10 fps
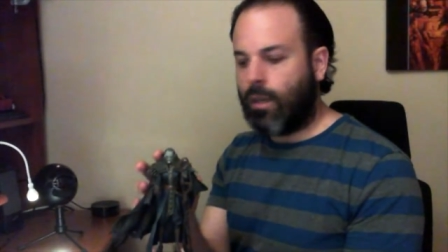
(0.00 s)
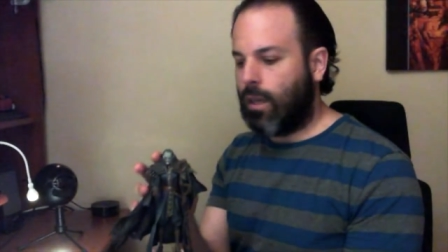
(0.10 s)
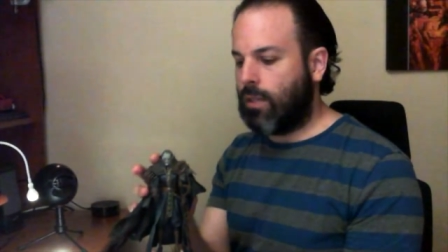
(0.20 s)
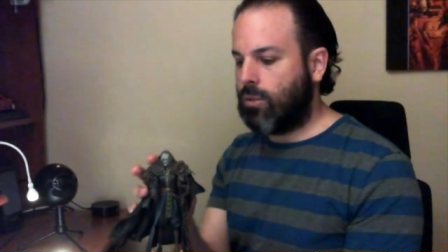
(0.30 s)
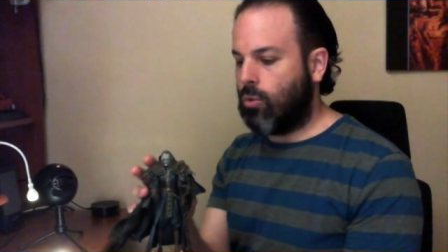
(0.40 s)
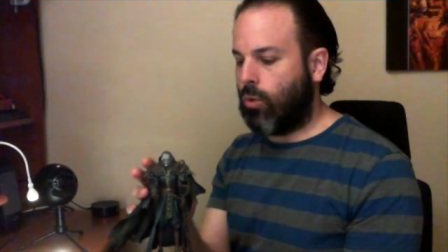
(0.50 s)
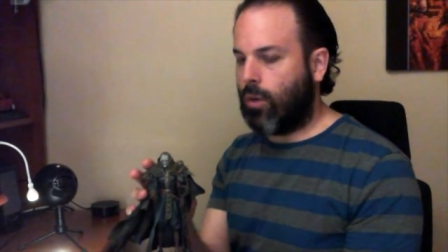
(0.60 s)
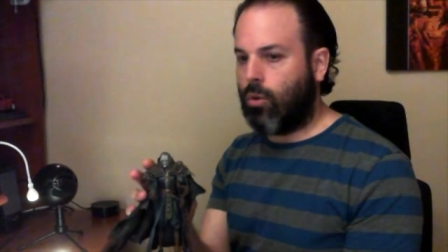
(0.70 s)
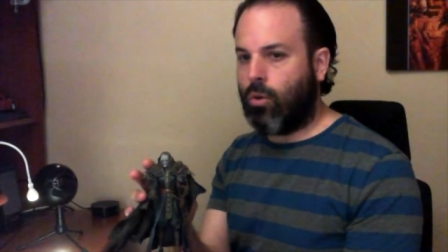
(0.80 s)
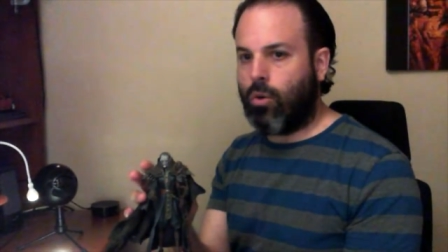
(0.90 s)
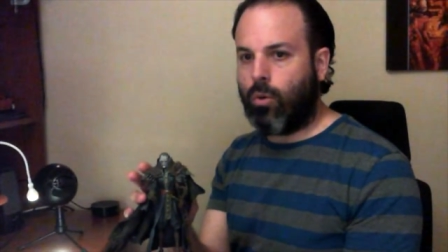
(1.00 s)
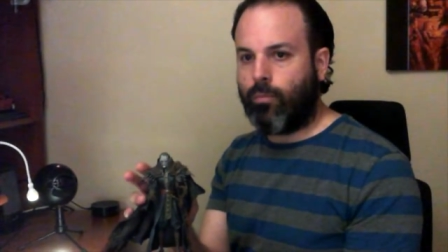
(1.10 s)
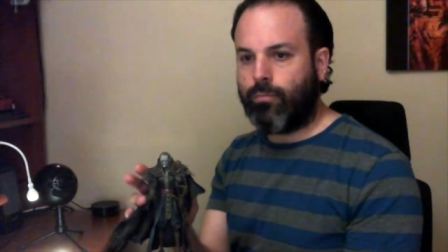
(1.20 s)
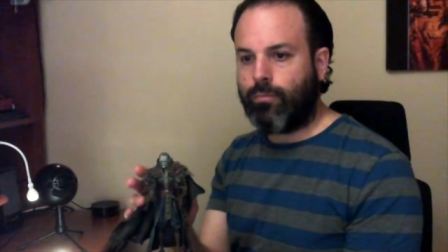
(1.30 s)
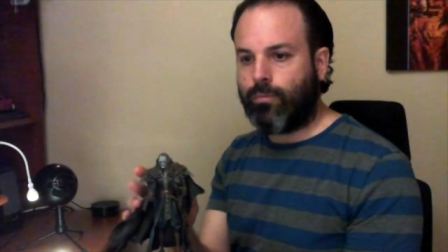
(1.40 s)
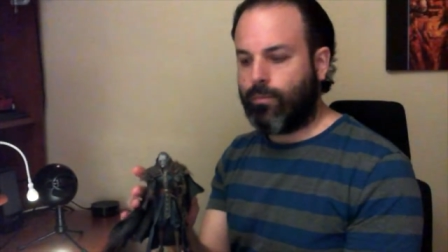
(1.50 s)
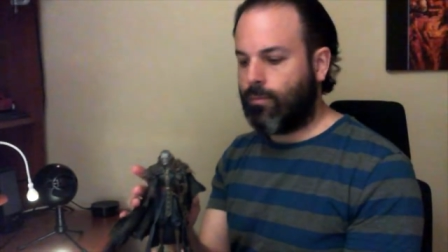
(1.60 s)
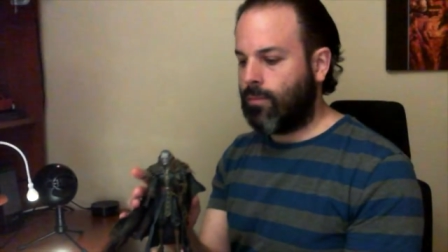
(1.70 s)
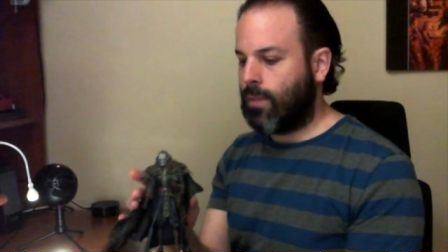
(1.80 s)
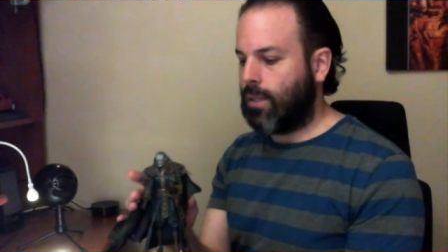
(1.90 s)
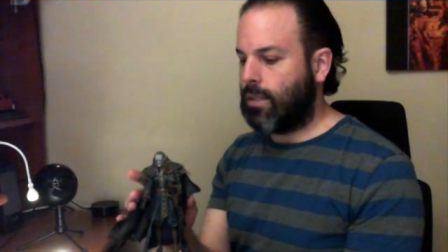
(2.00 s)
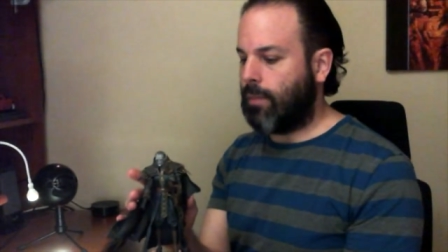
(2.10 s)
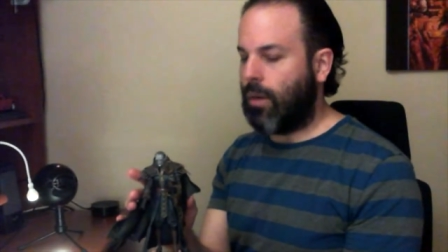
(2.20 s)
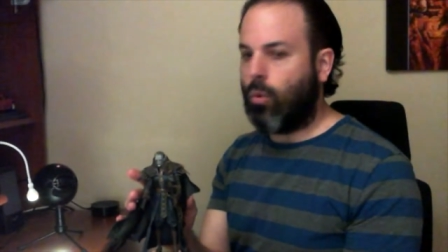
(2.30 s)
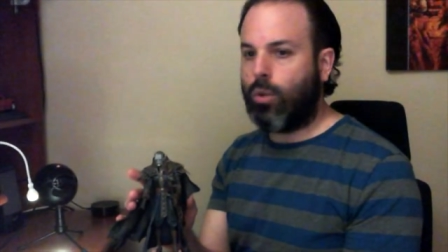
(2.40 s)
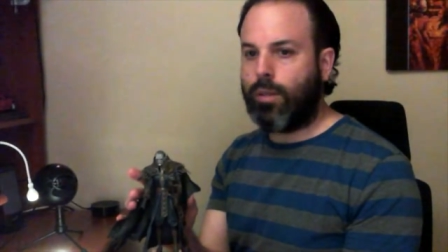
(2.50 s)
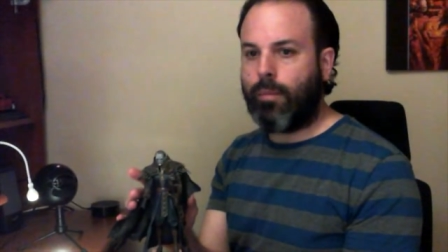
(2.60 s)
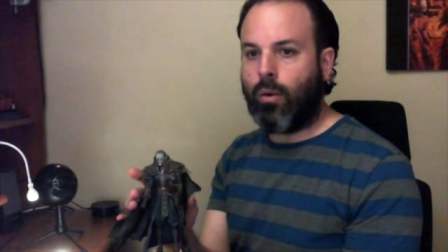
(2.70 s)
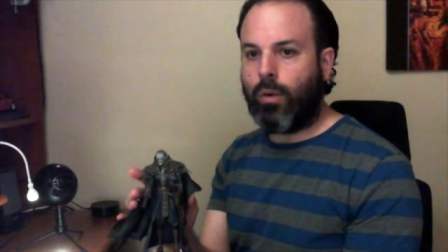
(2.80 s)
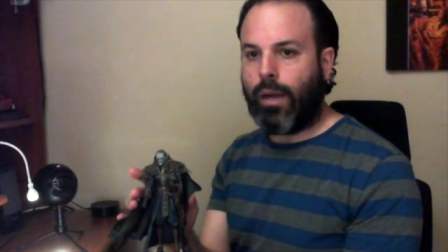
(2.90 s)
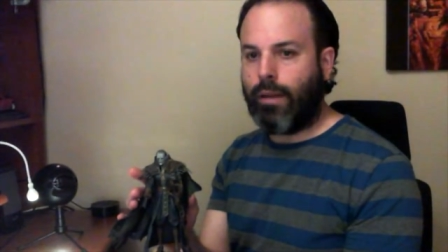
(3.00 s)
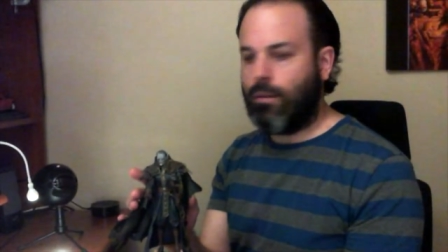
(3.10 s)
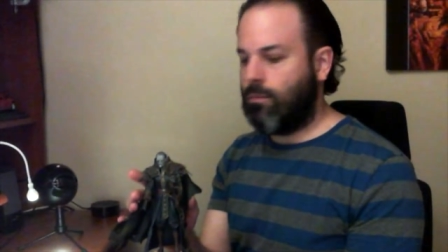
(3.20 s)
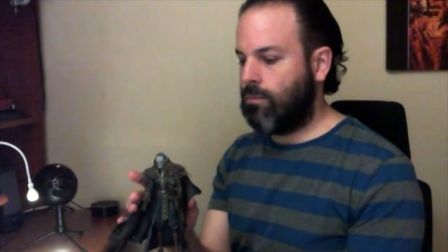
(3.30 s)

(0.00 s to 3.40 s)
Es de un juego que se llama Ultima Online.